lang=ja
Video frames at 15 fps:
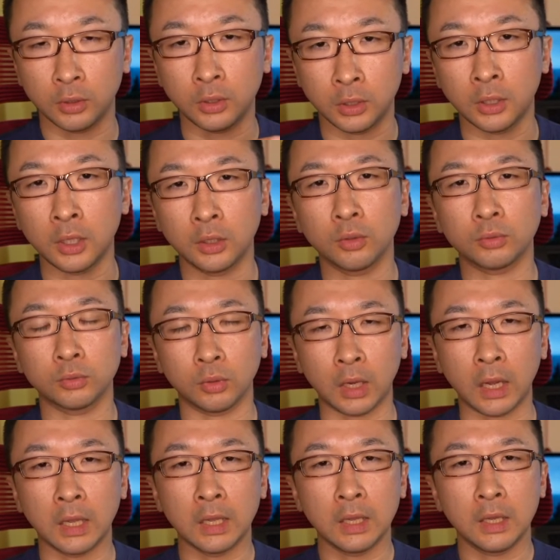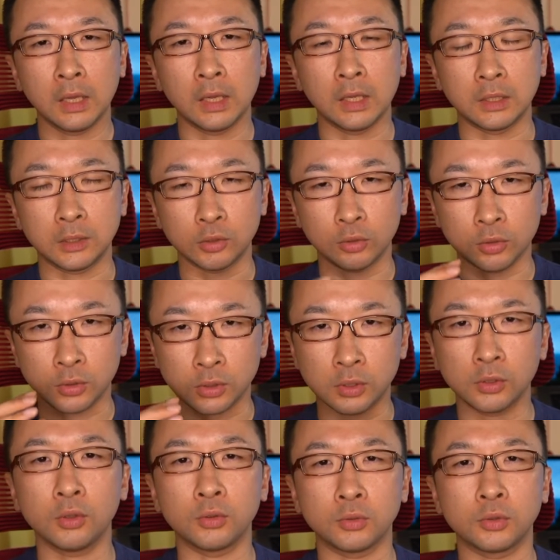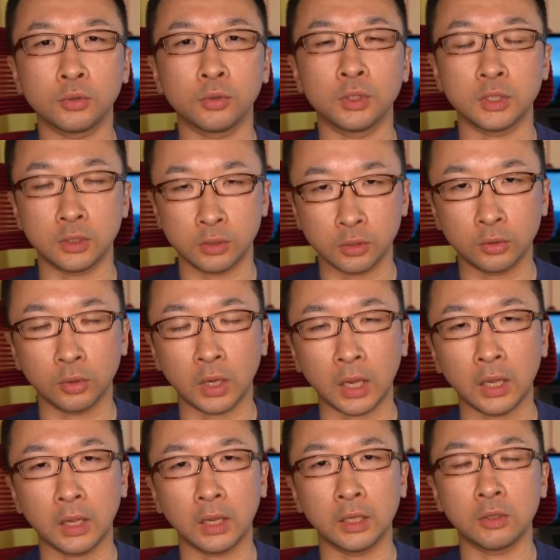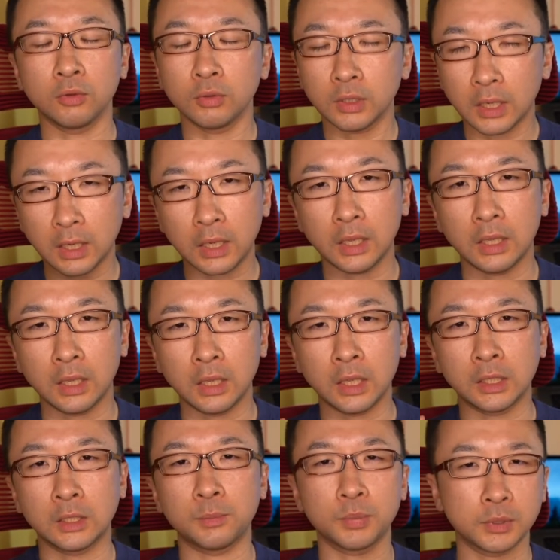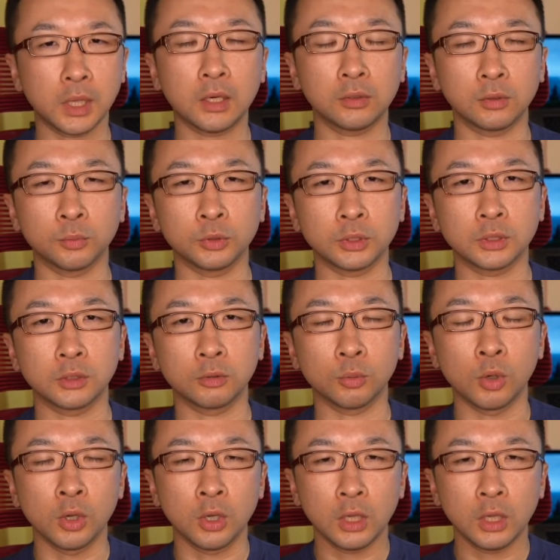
入れておくとか、えちょっと強い口調にするとか、あいろんなね、えー、ティップスあると思うんですけども、